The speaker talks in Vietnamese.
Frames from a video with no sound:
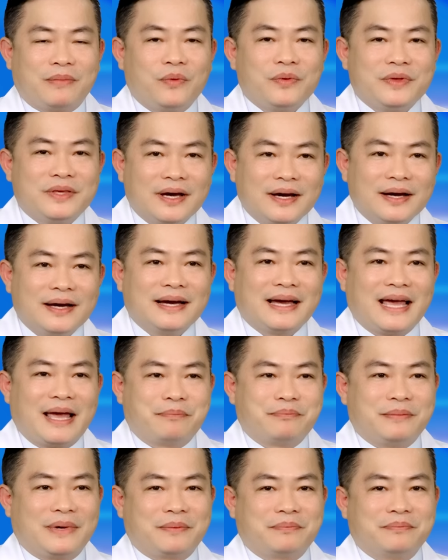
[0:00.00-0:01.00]
máu chân,
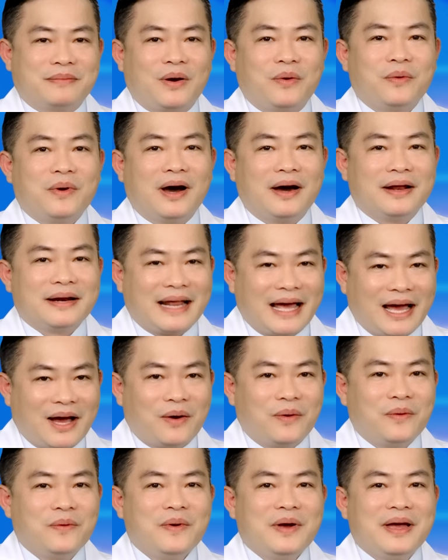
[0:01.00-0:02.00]
hẹp mạch máu ở
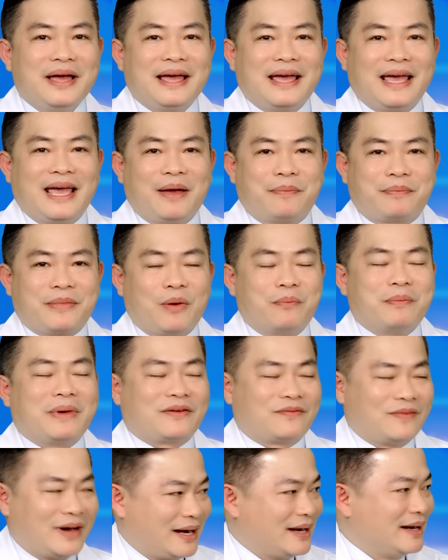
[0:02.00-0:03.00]
não, hẹp động
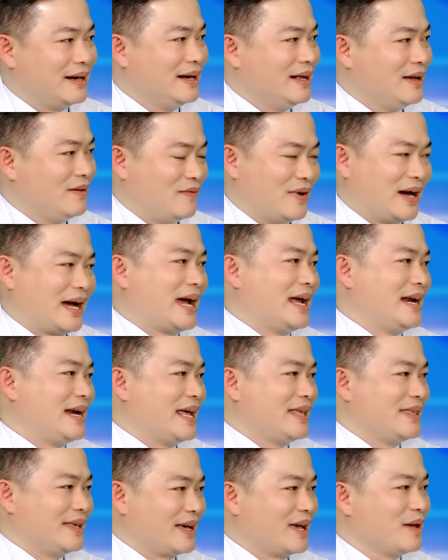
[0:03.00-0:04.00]
mạch vành, và gây
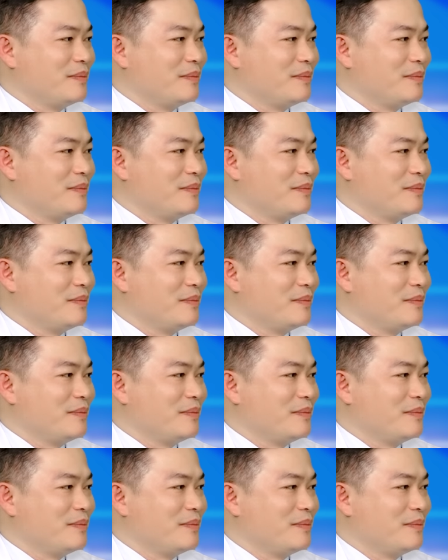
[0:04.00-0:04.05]
ra những